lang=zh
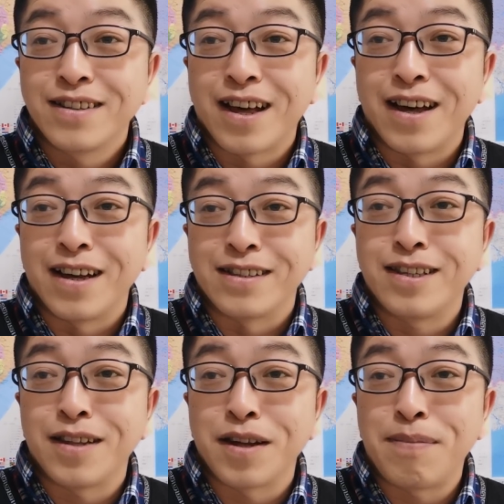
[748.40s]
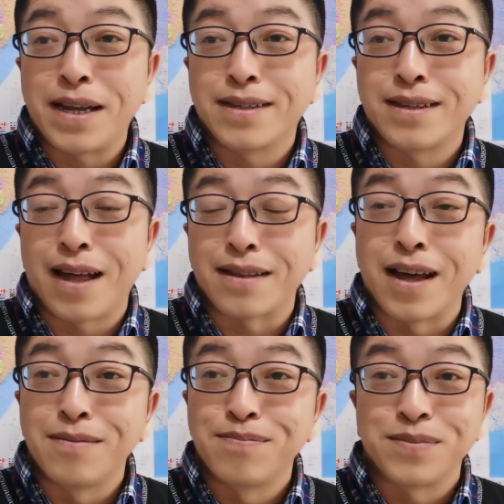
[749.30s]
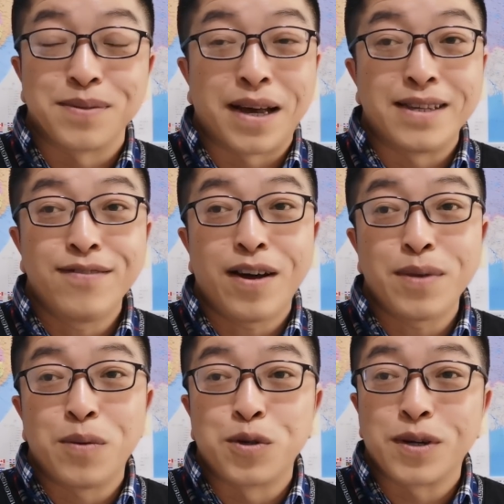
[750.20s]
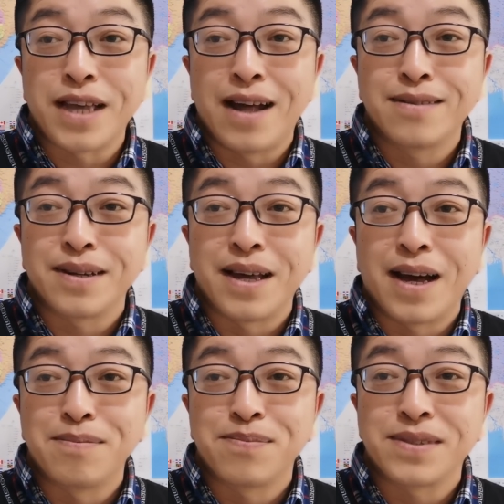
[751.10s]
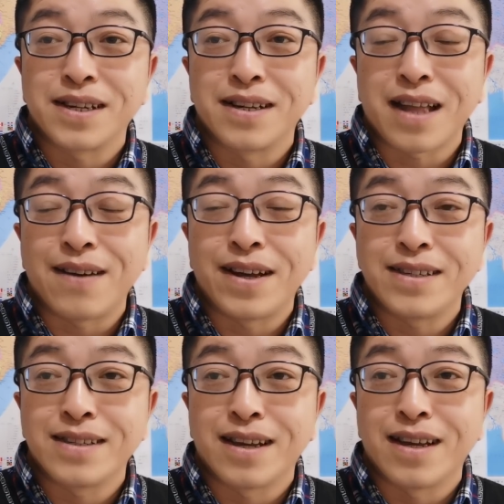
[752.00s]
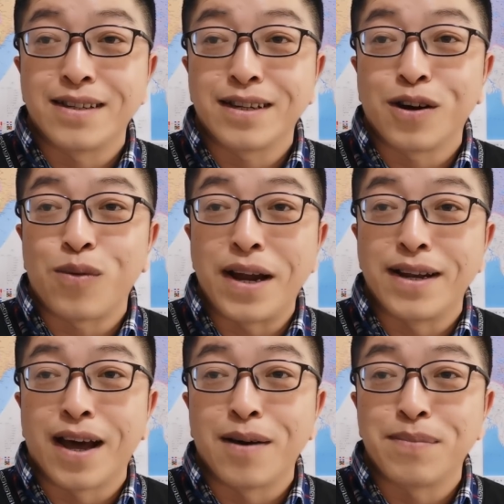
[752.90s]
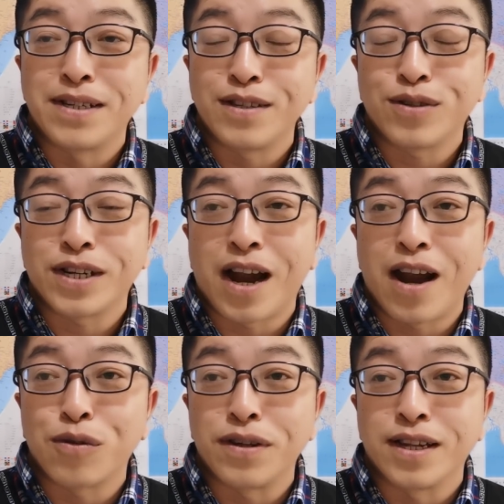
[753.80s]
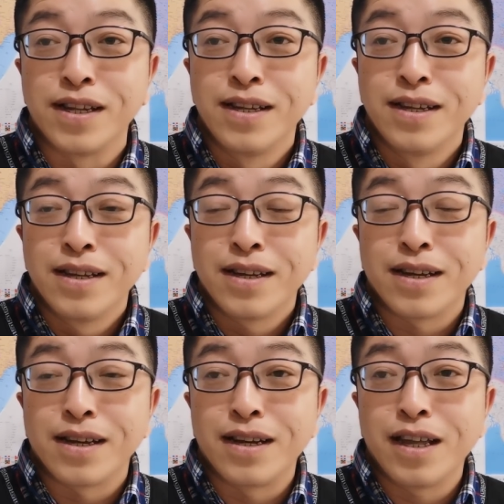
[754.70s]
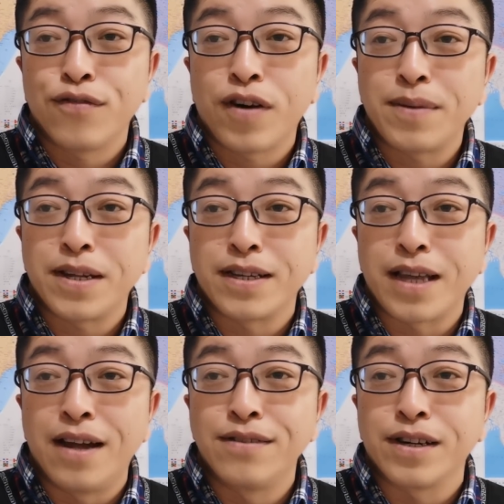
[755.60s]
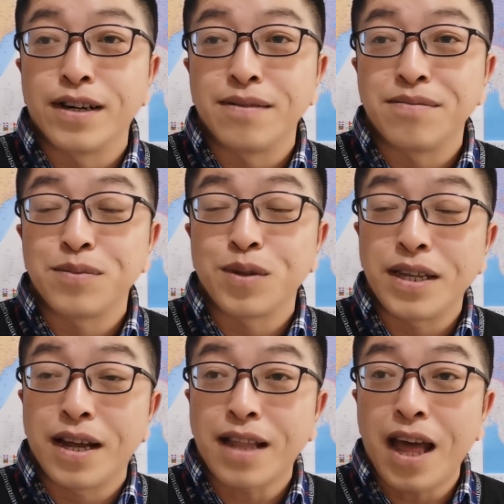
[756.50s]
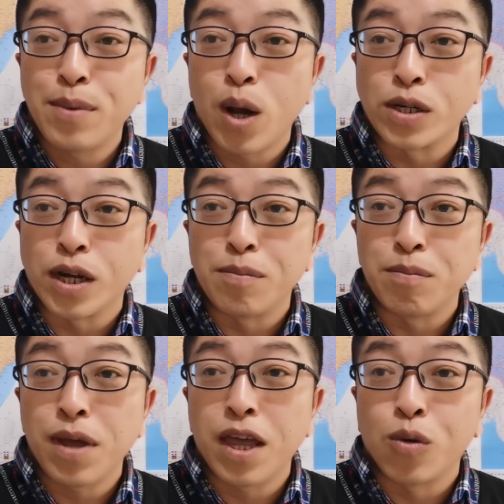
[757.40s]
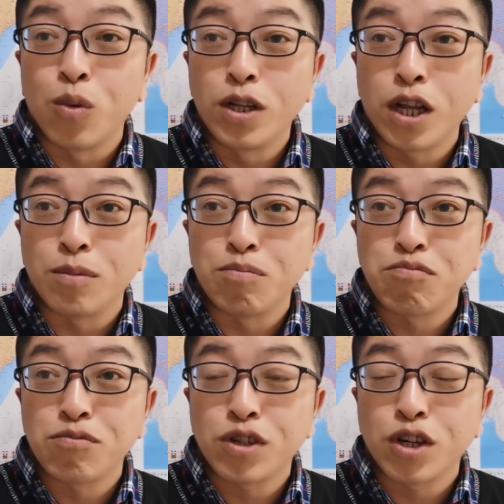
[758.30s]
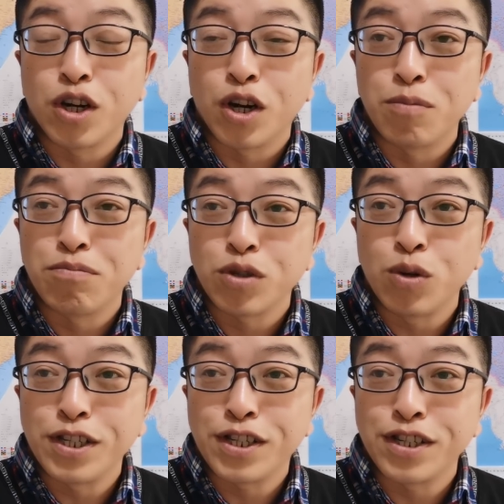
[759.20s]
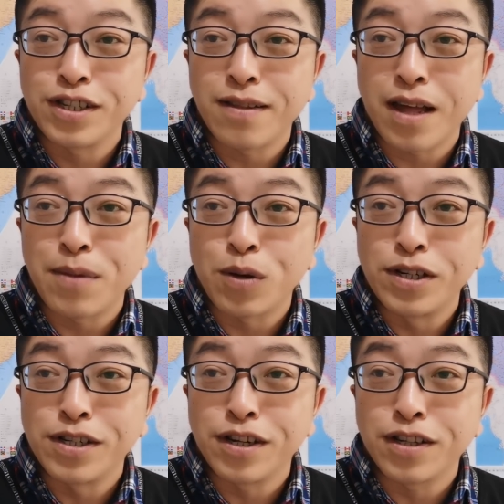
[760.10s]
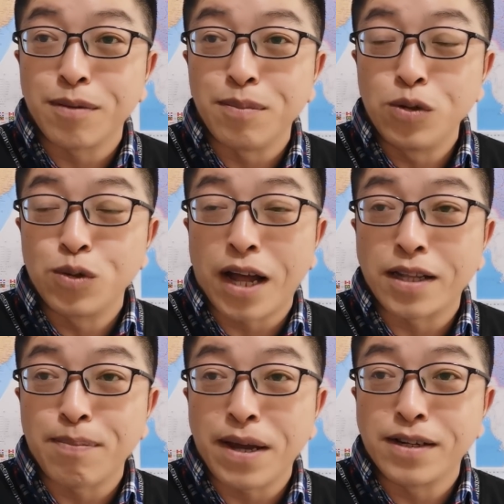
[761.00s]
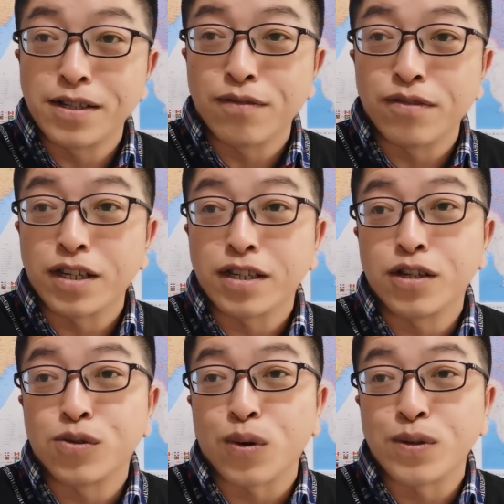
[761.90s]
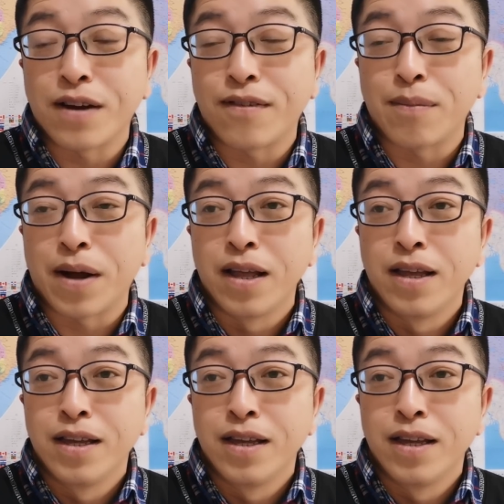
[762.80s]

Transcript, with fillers: 呃，谴责巴勒斯坦呢，对吧？一方面我们说杨安泽呀，这个台湾裔的这个华人啊，本身就是个二鬼子，呃，另一方面呢，杨安泽也代表着美国的。这个尤其是现在美国执政的民主党的拜登政府的这个主流想法嘛，